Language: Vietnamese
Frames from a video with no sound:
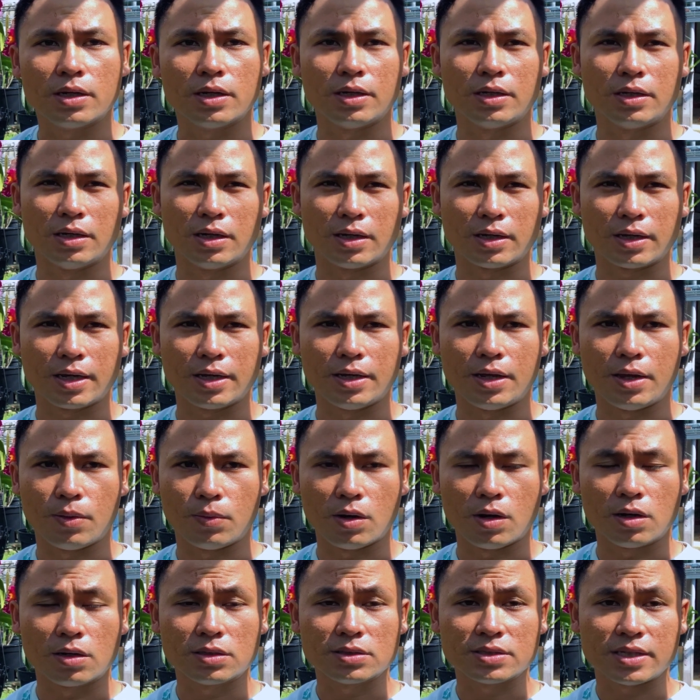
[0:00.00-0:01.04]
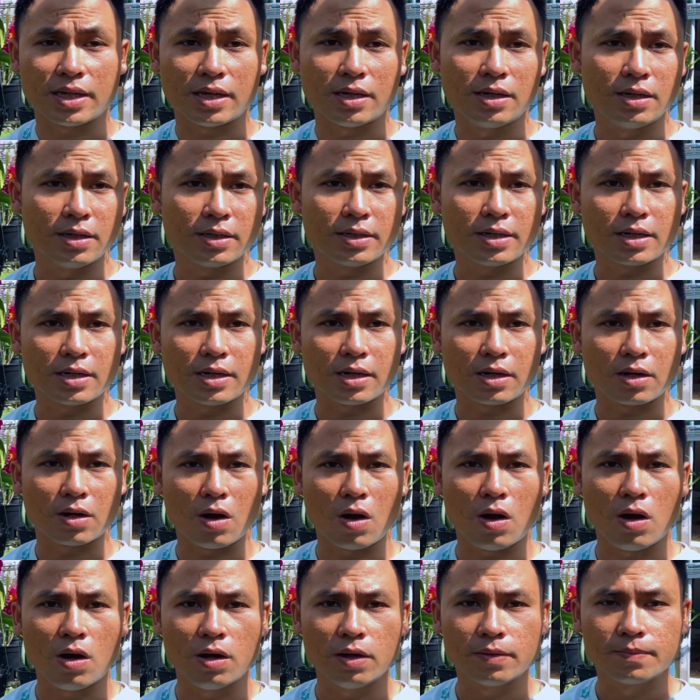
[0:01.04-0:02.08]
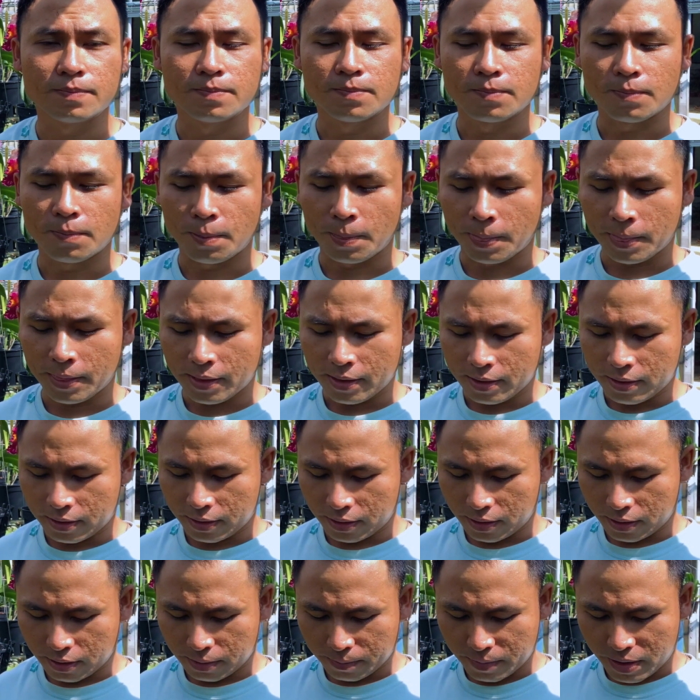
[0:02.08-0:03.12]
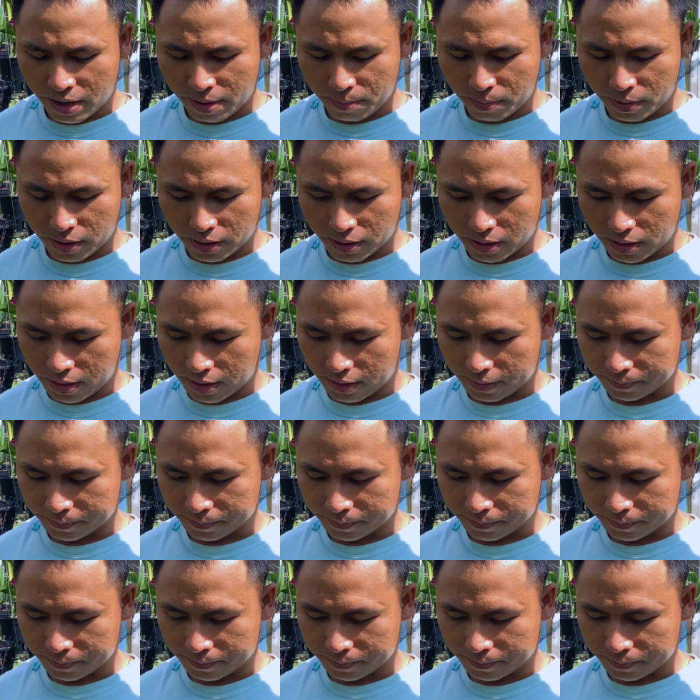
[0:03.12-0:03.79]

Thì cái điều đó nó sẽ hơi rất là khó. Thì hôm nay mình